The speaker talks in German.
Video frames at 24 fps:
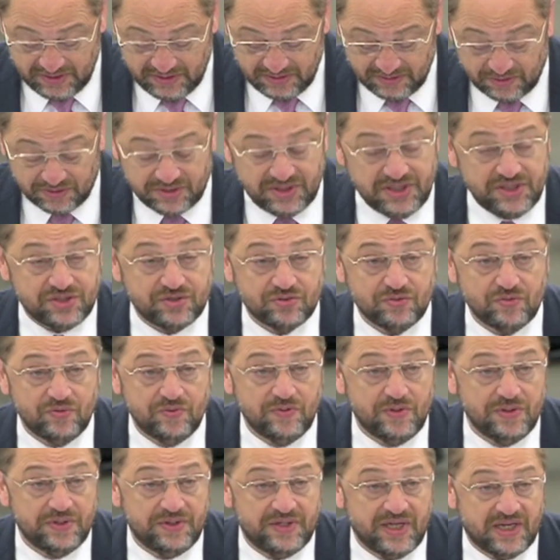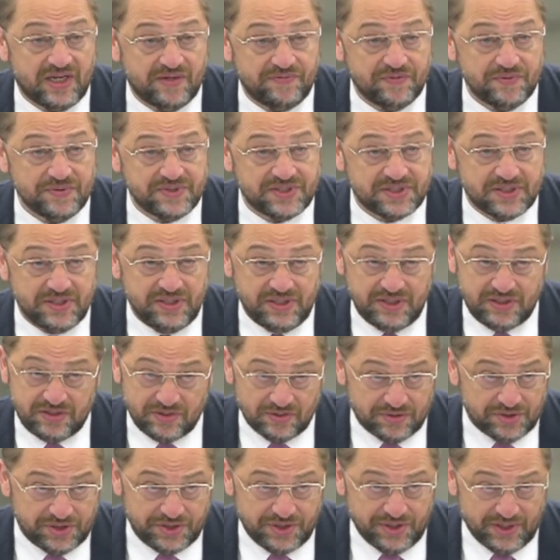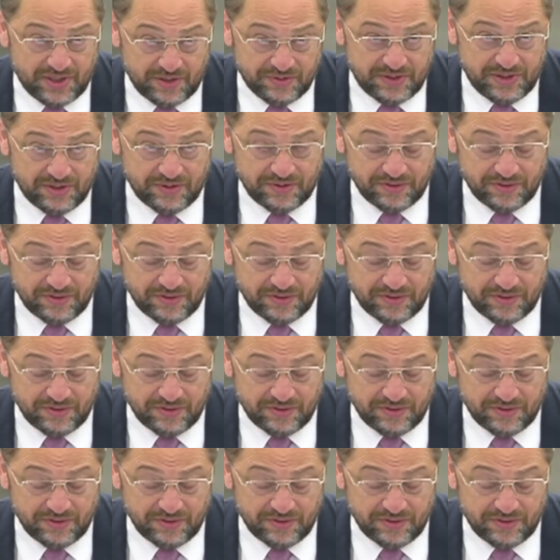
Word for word: Doch diese Ruhe darf uns nicht täuschen, auch in der